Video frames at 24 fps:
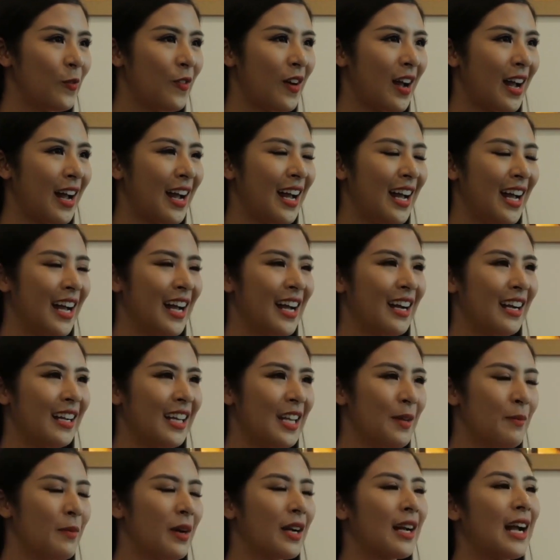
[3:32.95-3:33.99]
Và
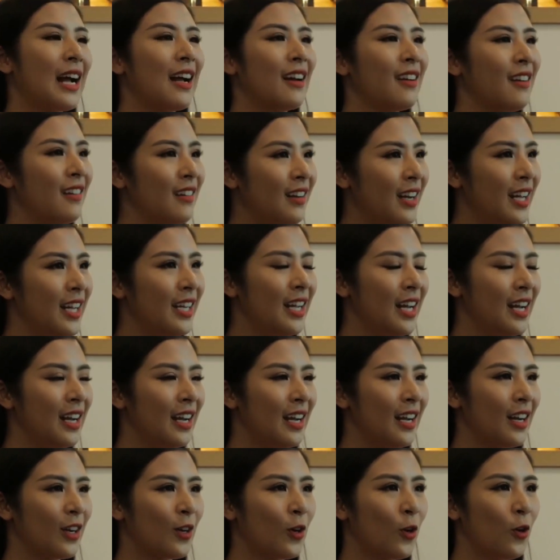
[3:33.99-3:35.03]
khi mà càng lớn lên,
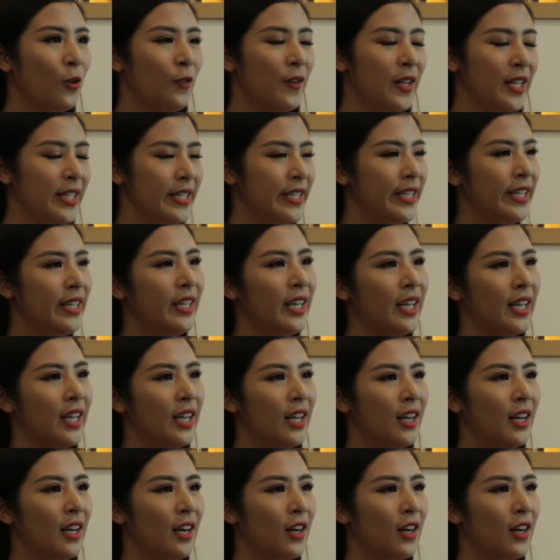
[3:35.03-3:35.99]
có vị trí này,